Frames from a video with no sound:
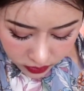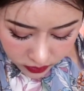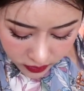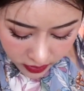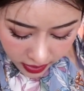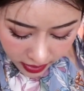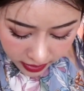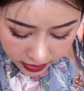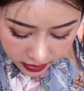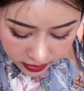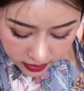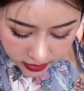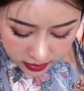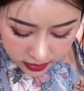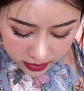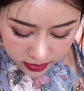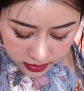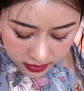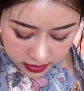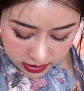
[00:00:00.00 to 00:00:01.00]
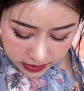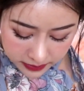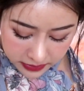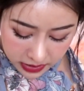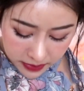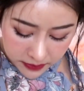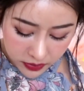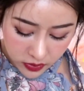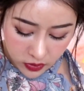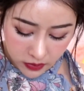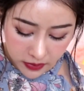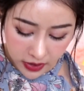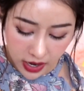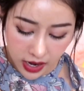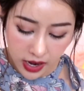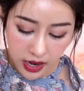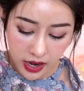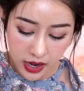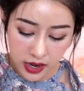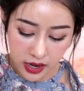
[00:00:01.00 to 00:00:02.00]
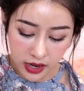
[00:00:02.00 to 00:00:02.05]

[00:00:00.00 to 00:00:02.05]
ด้วยสำหรับพกพา